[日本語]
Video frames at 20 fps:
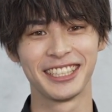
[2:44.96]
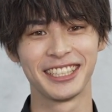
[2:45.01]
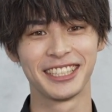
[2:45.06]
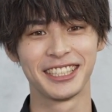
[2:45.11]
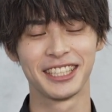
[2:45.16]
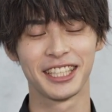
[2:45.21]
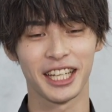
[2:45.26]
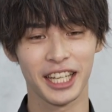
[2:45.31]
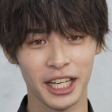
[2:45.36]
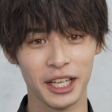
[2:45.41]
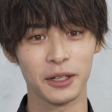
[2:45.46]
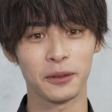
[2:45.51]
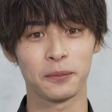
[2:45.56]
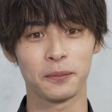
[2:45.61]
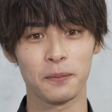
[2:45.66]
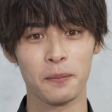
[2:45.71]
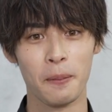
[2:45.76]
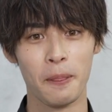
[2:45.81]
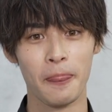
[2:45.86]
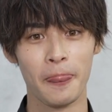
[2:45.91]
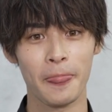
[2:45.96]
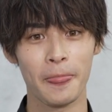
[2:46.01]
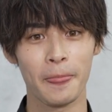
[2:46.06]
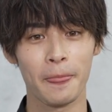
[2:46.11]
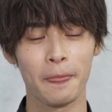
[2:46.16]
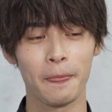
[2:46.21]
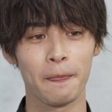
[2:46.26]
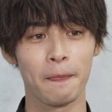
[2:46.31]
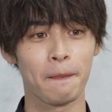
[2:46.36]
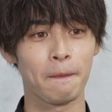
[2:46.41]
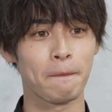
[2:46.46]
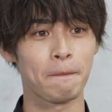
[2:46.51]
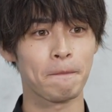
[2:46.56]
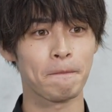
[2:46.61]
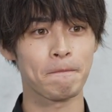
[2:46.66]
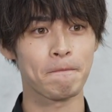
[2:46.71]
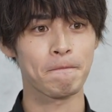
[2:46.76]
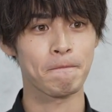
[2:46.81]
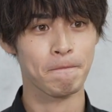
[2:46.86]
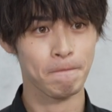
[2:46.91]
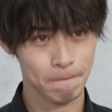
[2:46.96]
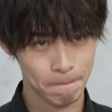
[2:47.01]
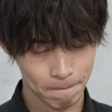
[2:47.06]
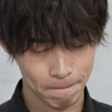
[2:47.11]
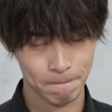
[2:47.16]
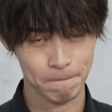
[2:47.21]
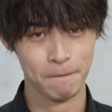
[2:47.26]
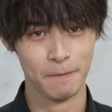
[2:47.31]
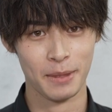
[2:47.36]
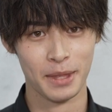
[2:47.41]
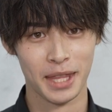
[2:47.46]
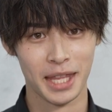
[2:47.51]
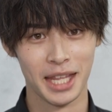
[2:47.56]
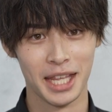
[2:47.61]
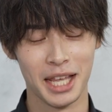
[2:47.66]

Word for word: コーヒーはえそのブラック